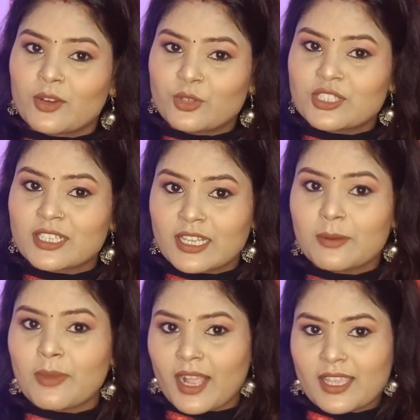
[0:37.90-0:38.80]
कुछ
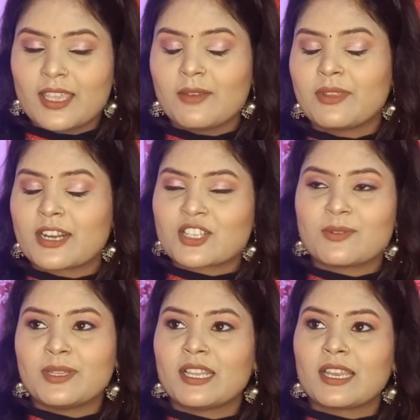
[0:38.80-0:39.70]
दिन बाकी हैं अभी
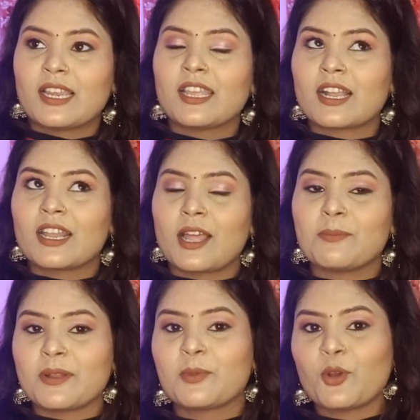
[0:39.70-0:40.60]
रक्षाबंधन के लिए अगर
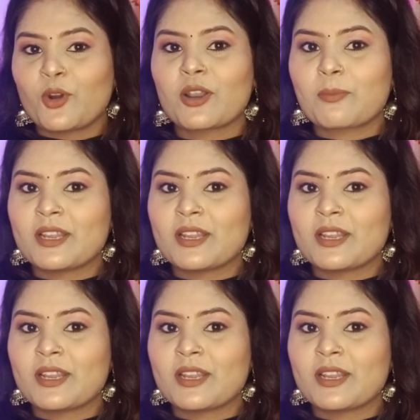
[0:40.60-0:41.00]
आप अभी ऑर्डर